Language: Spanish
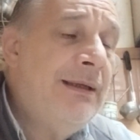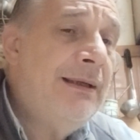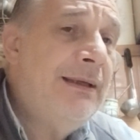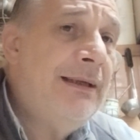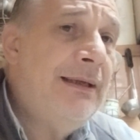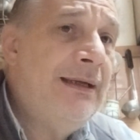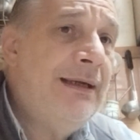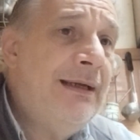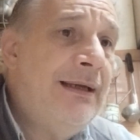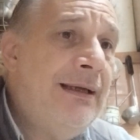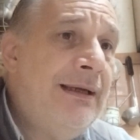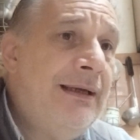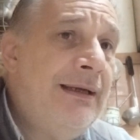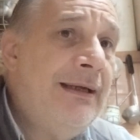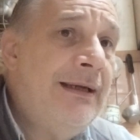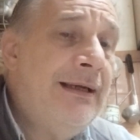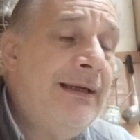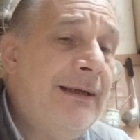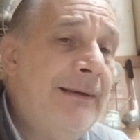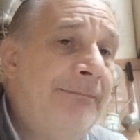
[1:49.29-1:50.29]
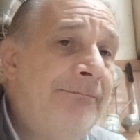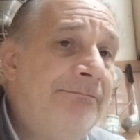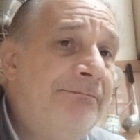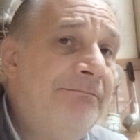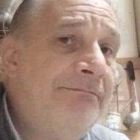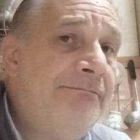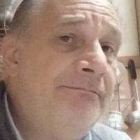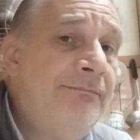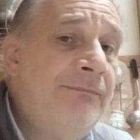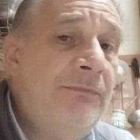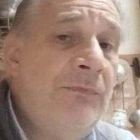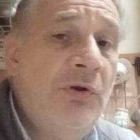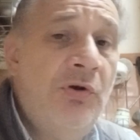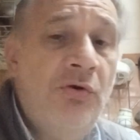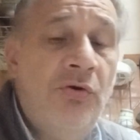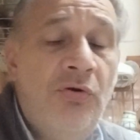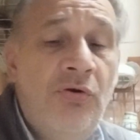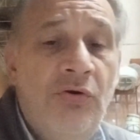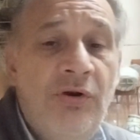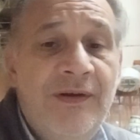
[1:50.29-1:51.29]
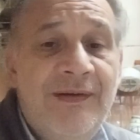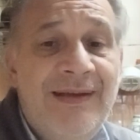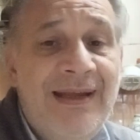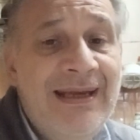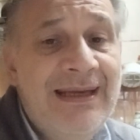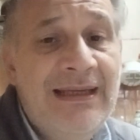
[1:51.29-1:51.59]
Eh, no está